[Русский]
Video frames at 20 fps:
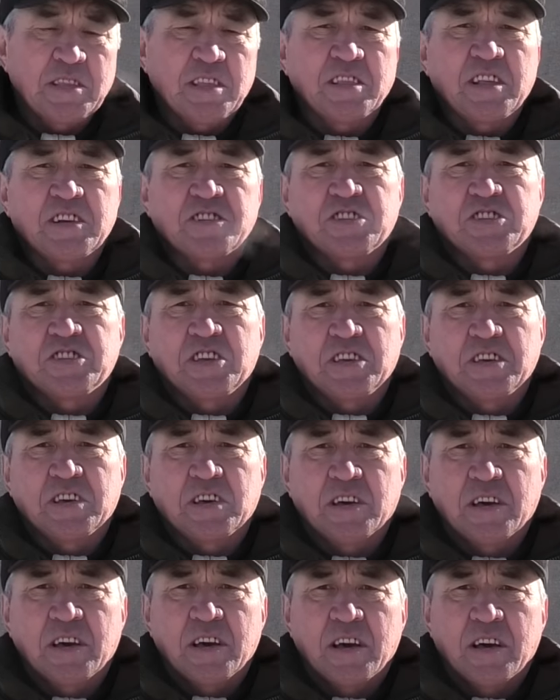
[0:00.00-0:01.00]
– это наши
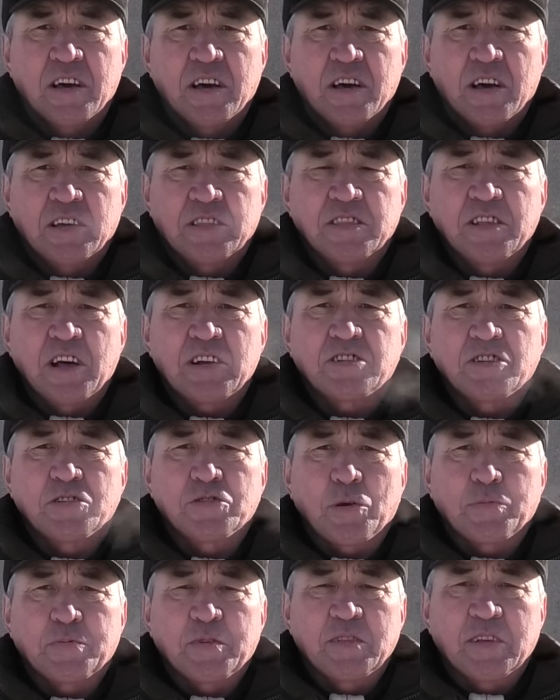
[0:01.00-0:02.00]
деньги. Это наши
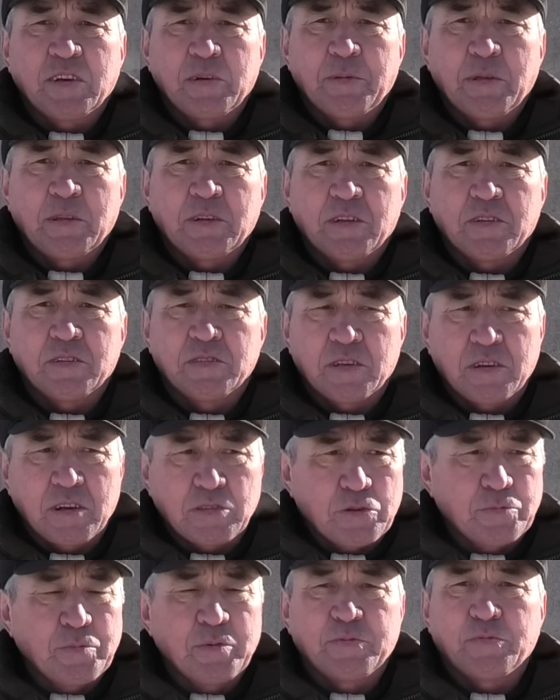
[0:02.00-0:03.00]
собственные накопления,
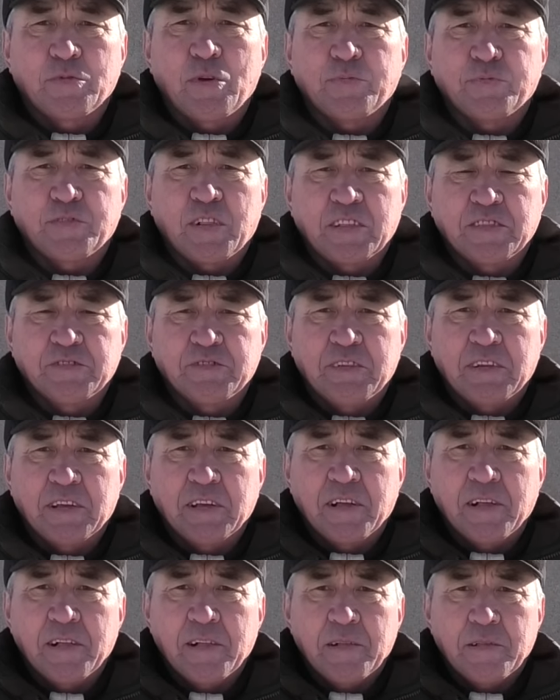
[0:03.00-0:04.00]
которые мы туда вкладывали.
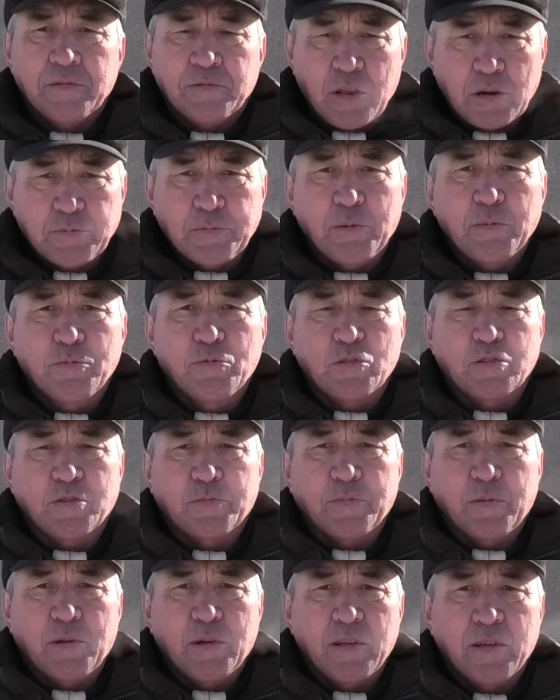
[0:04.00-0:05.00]
Требуем доступ.